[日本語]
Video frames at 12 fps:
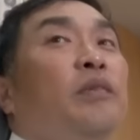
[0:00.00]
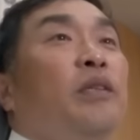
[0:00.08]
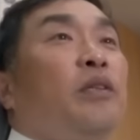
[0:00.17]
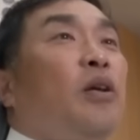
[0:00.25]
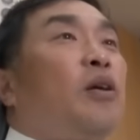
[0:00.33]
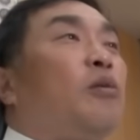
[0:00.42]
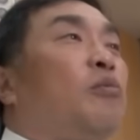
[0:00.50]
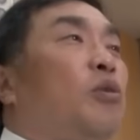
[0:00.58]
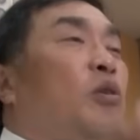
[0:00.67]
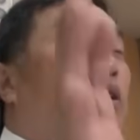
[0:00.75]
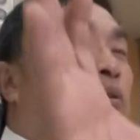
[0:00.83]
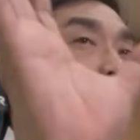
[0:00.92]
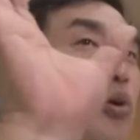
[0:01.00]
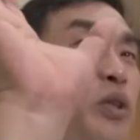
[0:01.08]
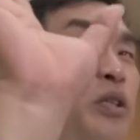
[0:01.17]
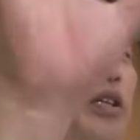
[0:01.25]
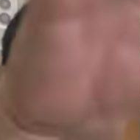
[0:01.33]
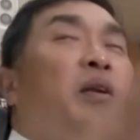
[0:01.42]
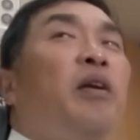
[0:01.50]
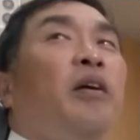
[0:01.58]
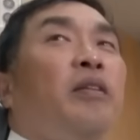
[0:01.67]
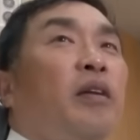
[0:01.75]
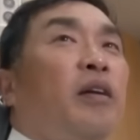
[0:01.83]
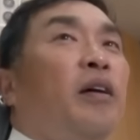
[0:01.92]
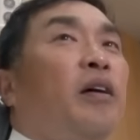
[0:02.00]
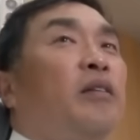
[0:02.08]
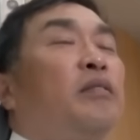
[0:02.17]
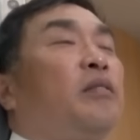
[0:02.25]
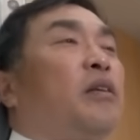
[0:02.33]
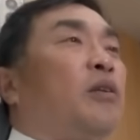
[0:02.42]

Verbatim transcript: ね。だから僕は甲子園で決めなかったら、うん、